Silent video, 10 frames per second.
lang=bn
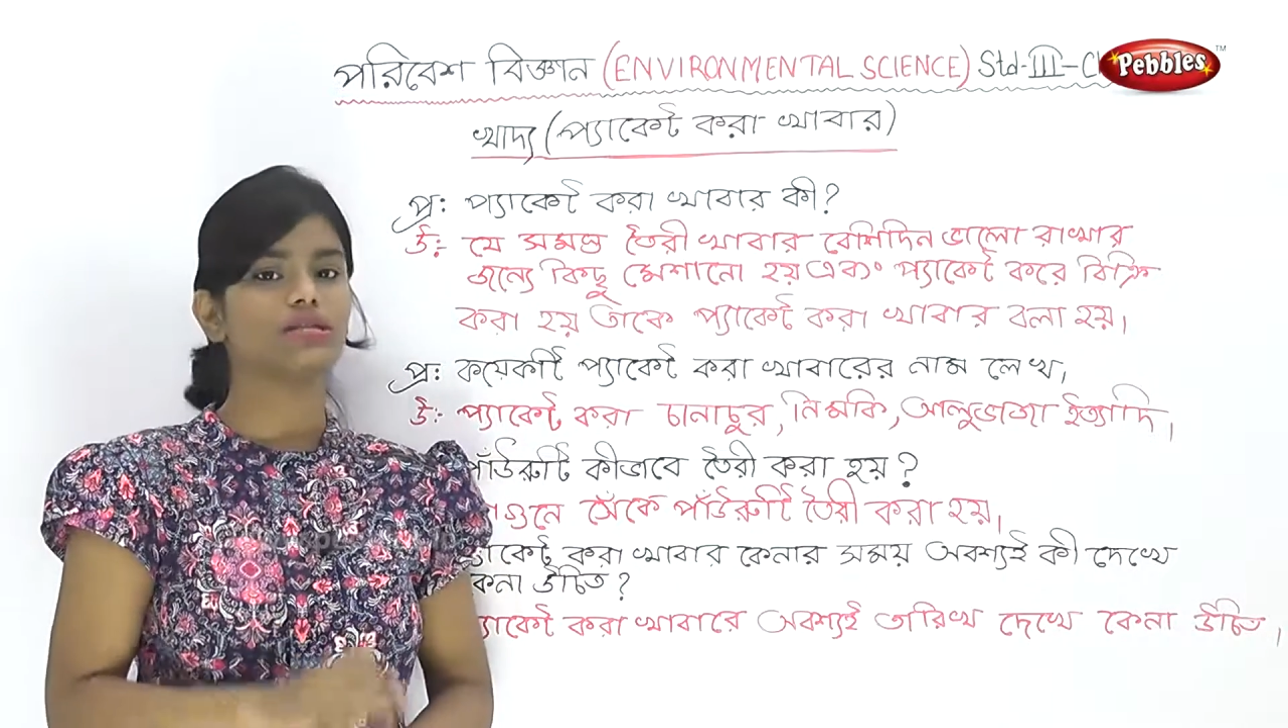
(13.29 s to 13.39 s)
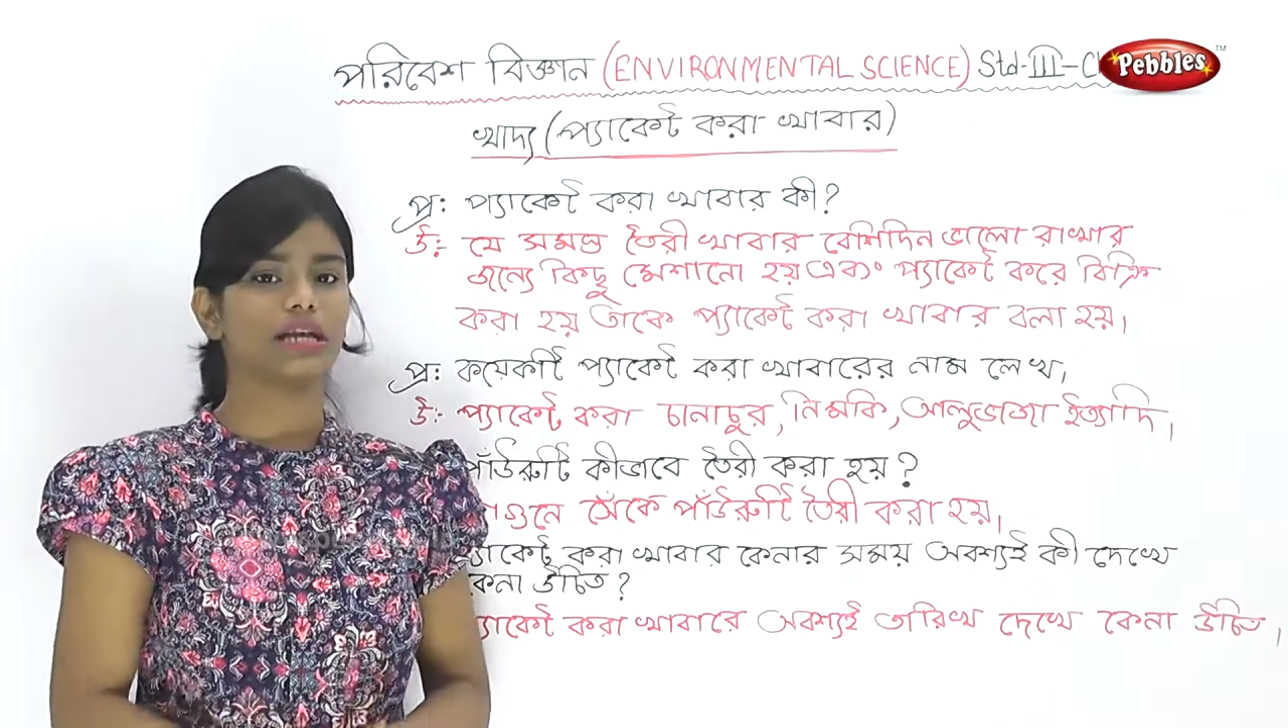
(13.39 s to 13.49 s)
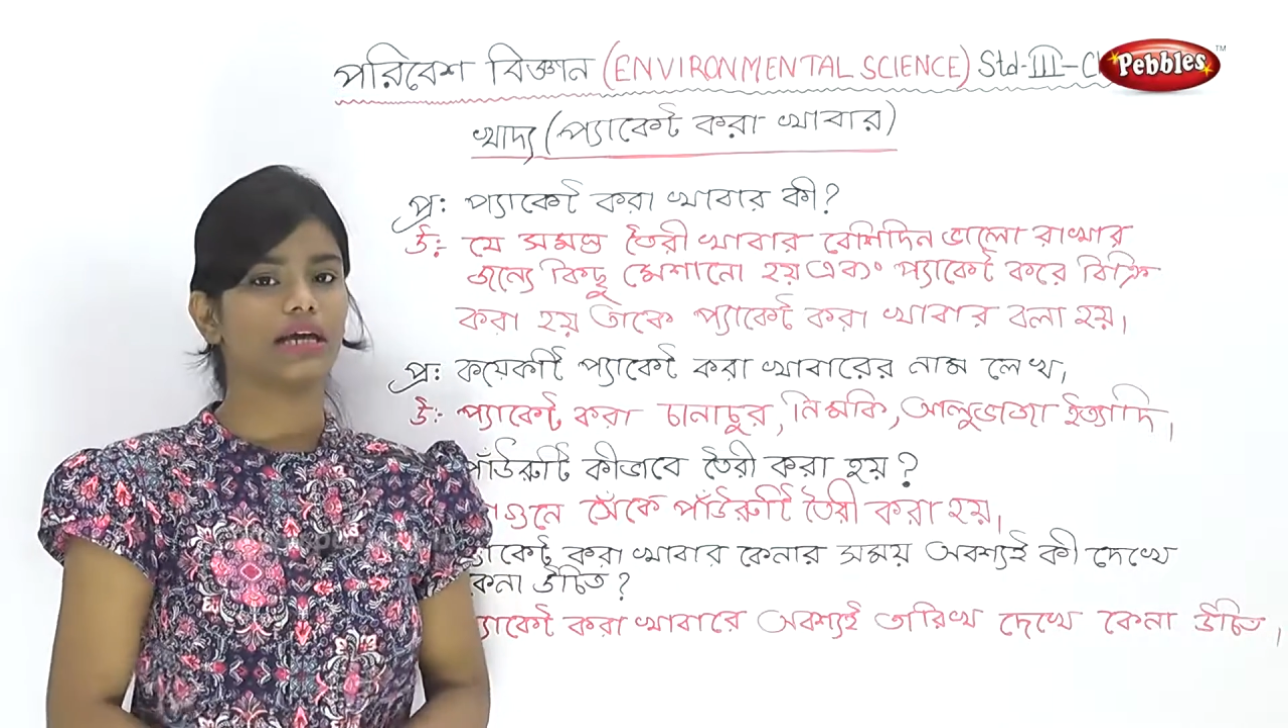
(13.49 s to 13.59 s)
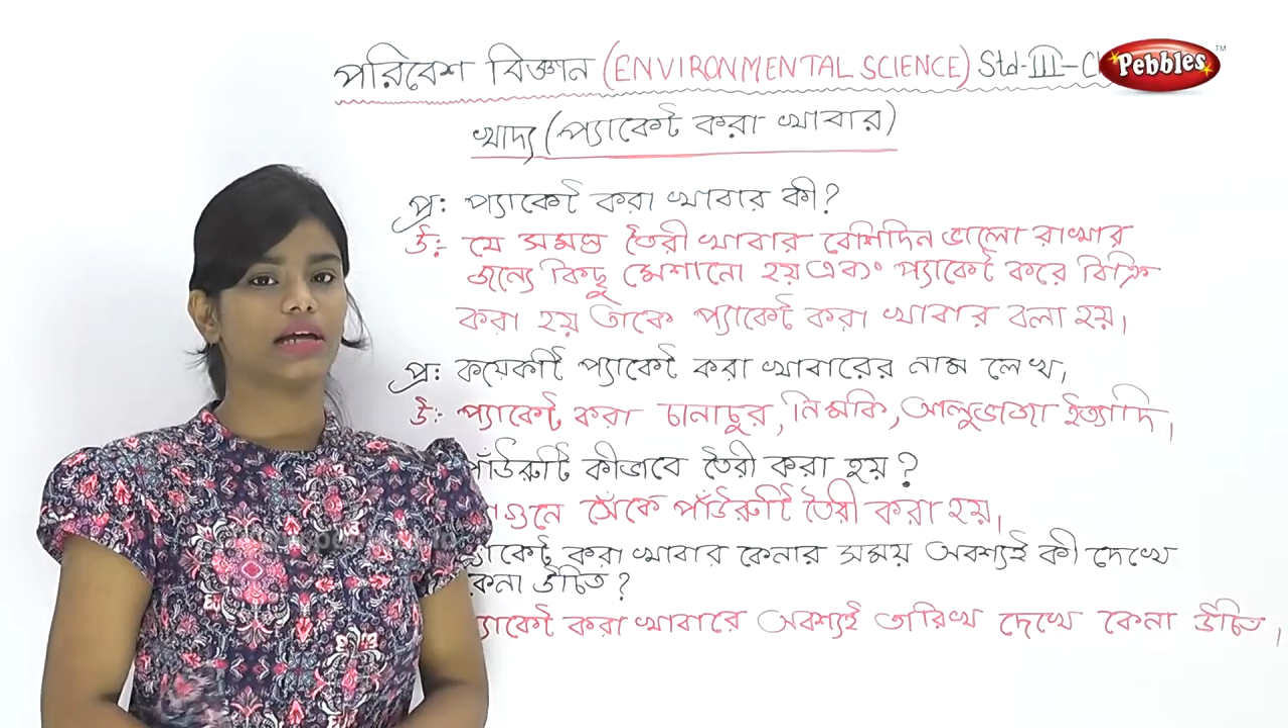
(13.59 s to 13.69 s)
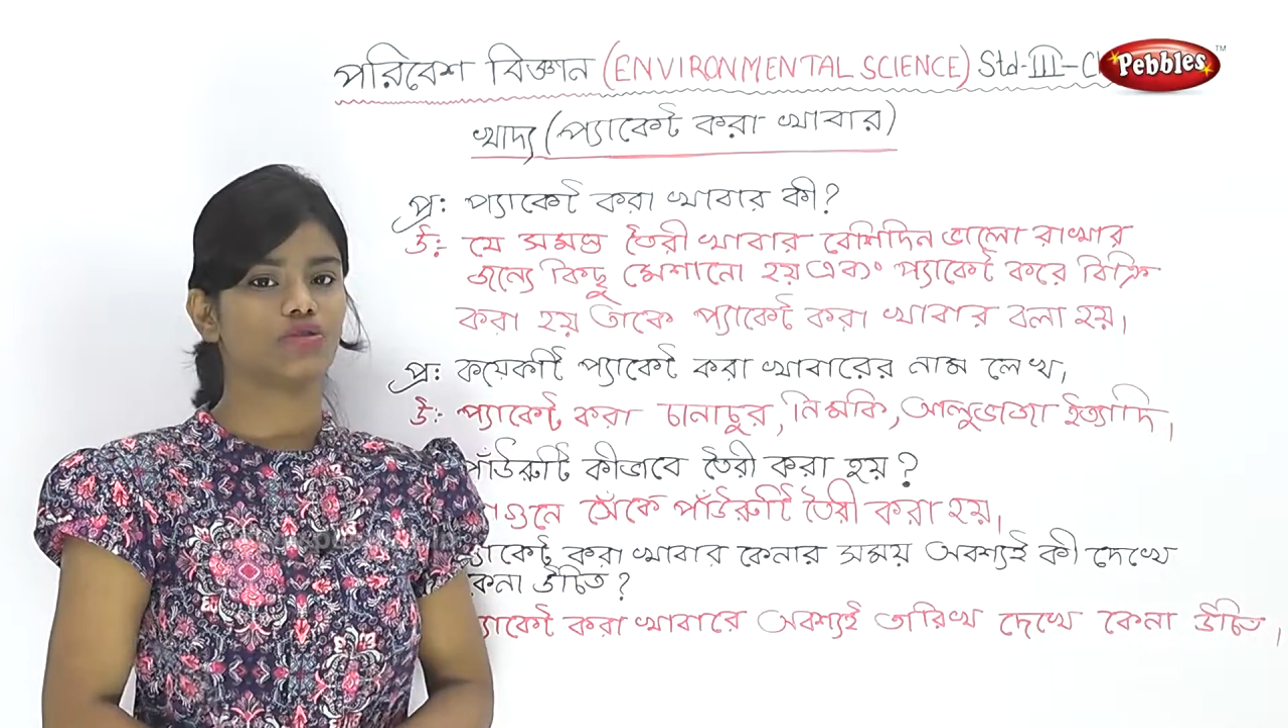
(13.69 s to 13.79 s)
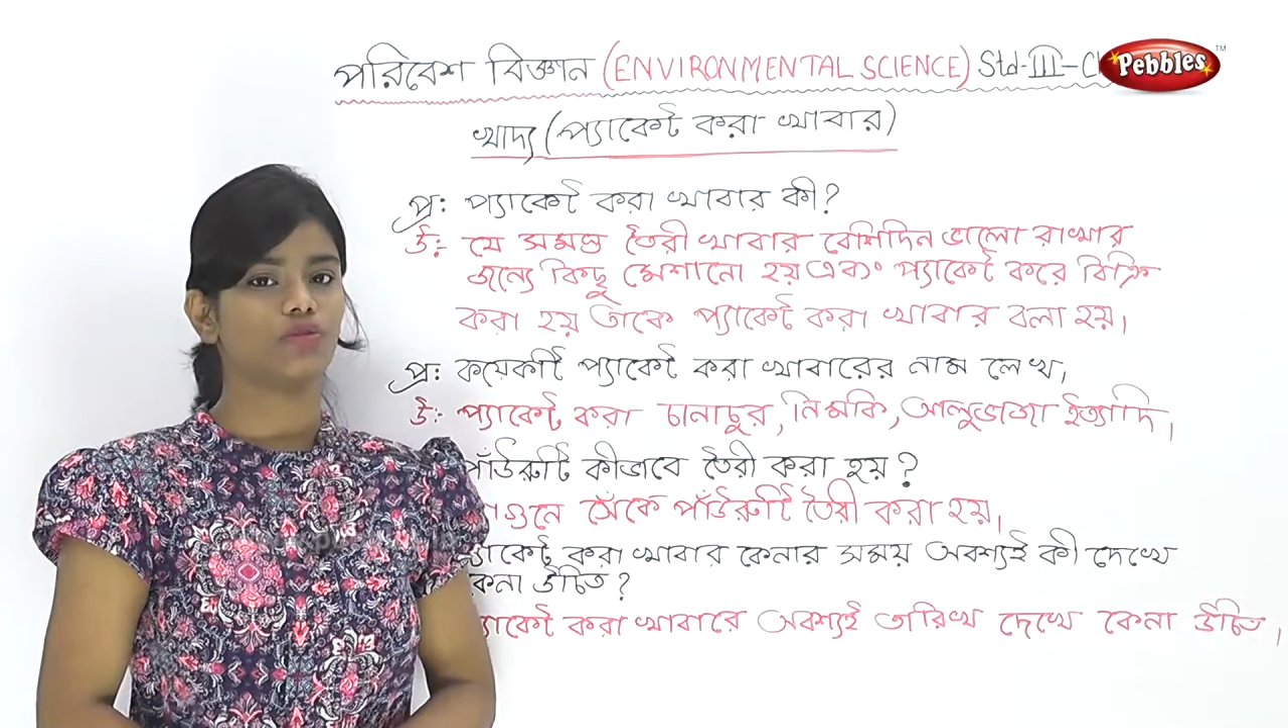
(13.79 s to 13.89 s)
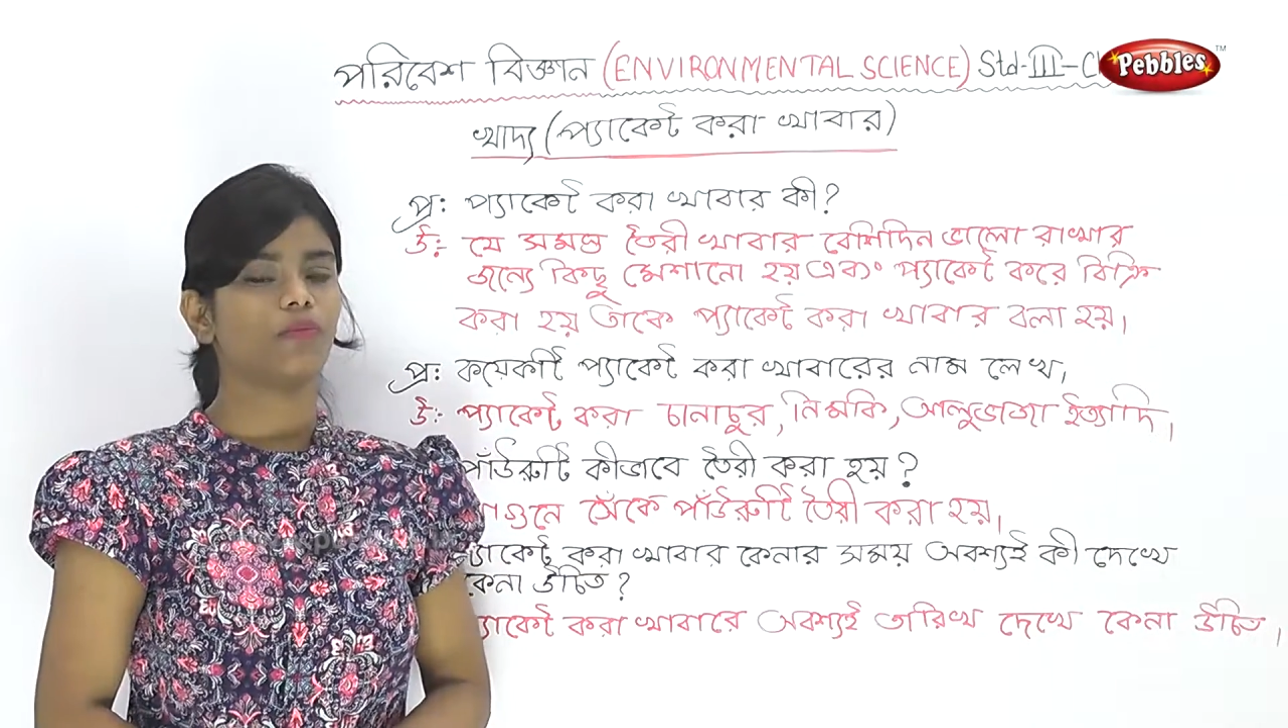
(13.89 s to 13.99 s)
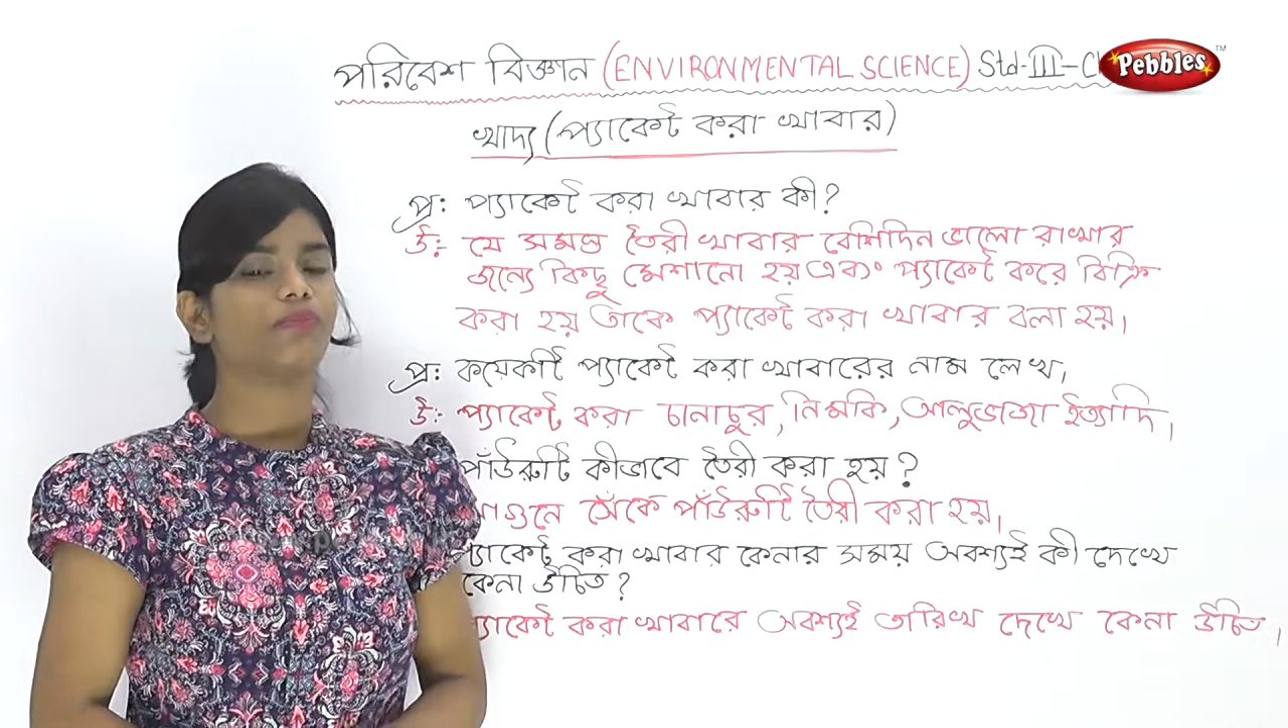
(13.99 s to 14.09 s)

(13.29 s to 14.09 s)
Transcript: জেনে গেছো